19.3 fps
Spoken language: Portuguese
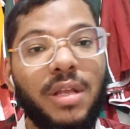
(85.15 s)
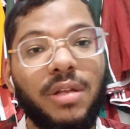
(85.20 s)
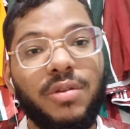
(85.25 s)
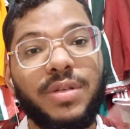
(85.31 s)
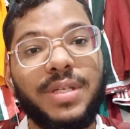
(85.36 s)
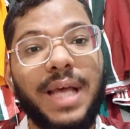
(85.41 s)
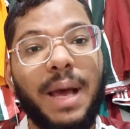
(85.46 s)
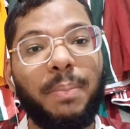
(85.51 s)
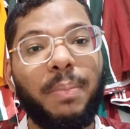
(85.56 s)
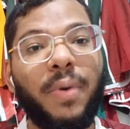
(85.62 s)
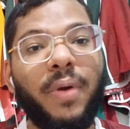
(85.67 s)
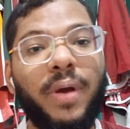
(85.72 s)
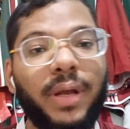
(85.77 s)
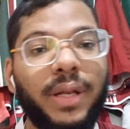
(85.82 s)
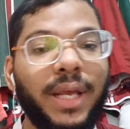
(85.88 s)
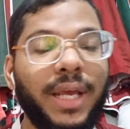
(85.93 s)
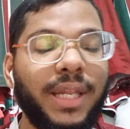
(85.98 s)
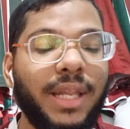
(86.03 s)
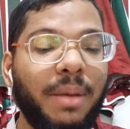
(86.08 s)
nos
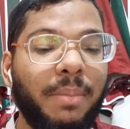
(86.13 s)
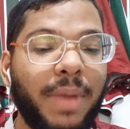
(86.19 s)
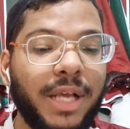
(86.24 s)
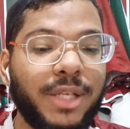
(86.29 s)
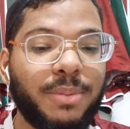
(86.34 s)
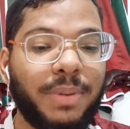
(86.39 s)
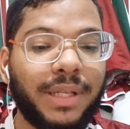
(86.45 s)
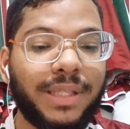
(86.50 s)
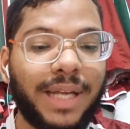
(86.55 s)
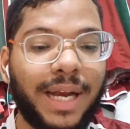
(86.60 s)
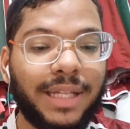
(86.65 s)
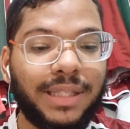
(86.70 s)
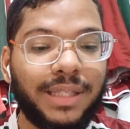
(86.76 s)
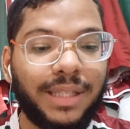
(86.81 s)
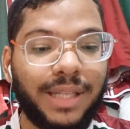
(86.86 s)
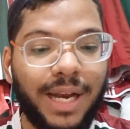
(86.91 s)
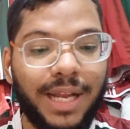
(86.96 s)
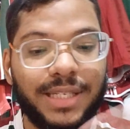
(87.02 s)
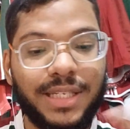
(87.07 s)
apoiando ainda mais para tra
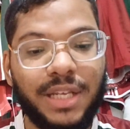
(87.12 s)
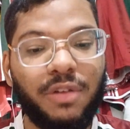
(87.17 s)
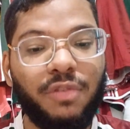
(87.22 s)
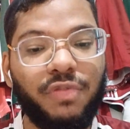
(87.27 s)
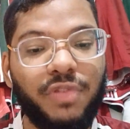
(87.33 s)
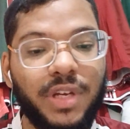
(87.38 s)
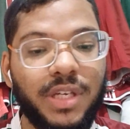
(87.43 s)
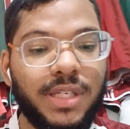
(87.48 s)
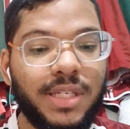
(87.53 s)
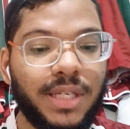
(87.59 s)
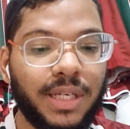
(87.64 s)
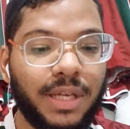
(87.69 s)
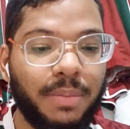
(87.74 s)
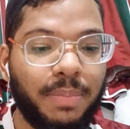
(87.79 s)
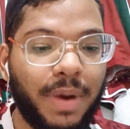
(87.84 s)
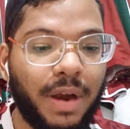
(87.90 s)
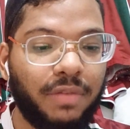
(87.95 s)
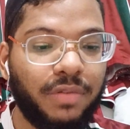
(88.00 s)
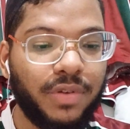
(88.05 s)
trazendo vídeos aqui
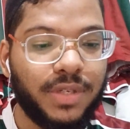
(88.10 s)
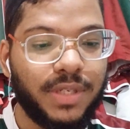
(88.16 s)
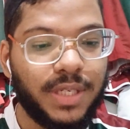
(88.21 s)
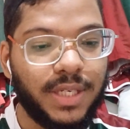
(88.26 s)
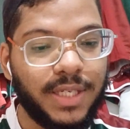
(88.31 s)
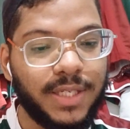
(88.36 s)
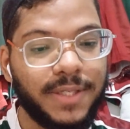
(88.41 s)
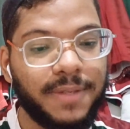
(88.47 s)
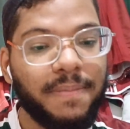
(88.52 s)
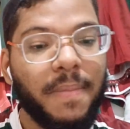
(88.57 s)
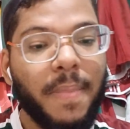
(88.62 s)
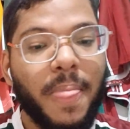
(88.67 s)
para vocês.